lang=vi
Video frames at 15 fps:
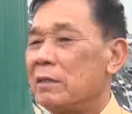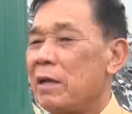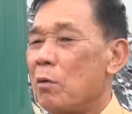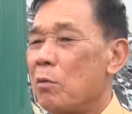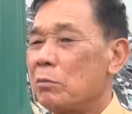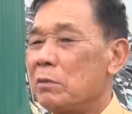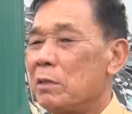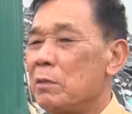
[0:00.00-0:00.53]

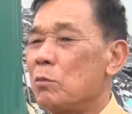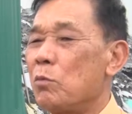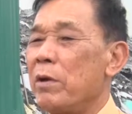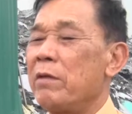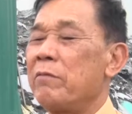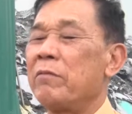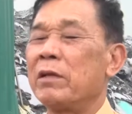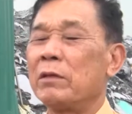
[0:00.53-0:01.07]
Theo chính
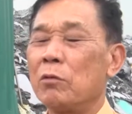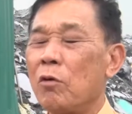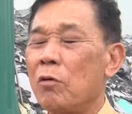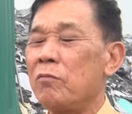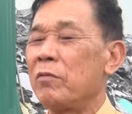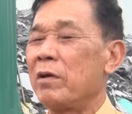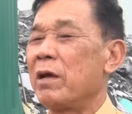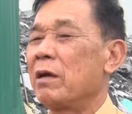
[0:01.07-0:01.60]
quyền và
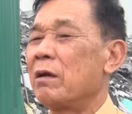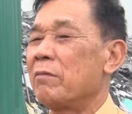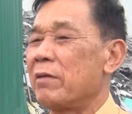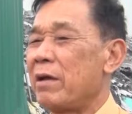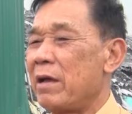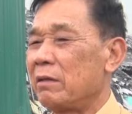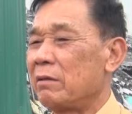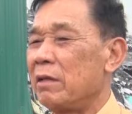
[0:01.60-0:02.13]
thôn và
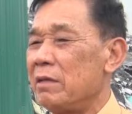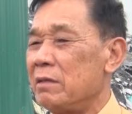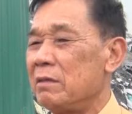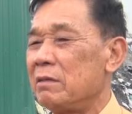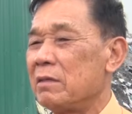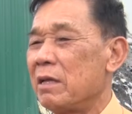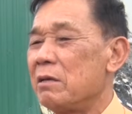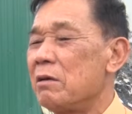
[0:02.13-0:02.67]
và
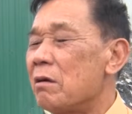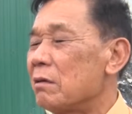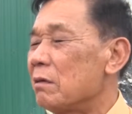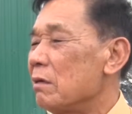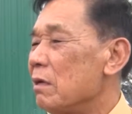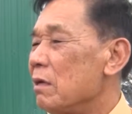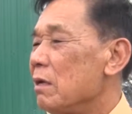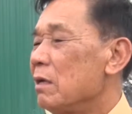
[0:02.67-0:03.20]
tỉnh nhà nước
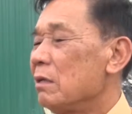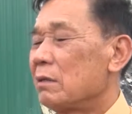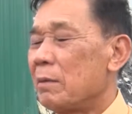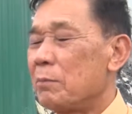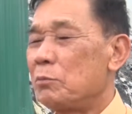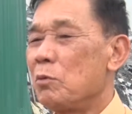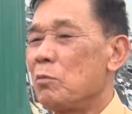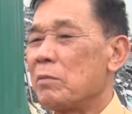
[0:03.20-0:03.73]

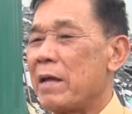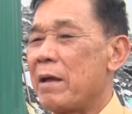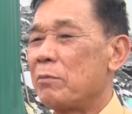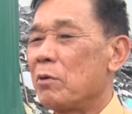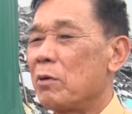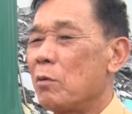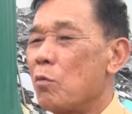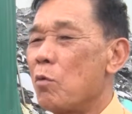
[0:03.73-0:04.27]
tập trung làm
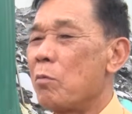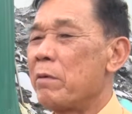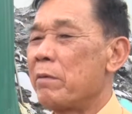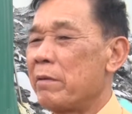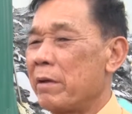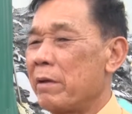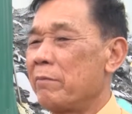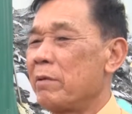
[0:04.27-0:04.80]
cho cái cụm là
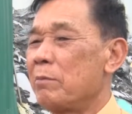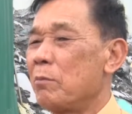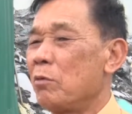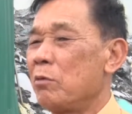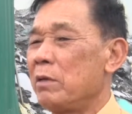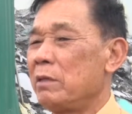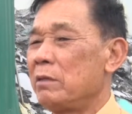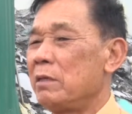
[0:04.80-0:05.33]
làng Văn
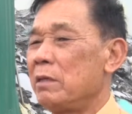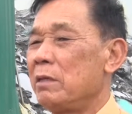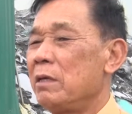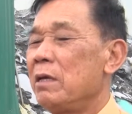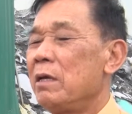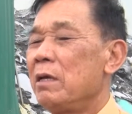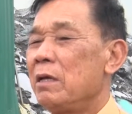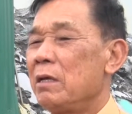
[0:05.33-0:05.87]
Môn này thì,
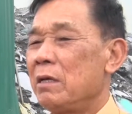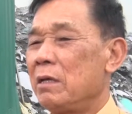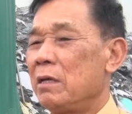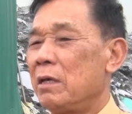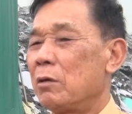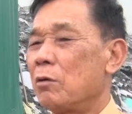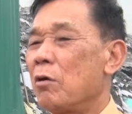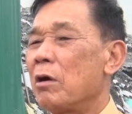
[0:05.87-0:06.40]

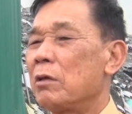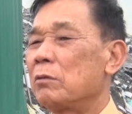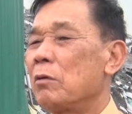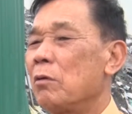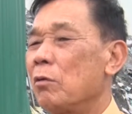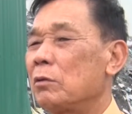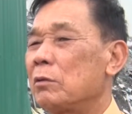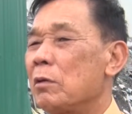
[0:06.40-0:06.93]
thì có tôi có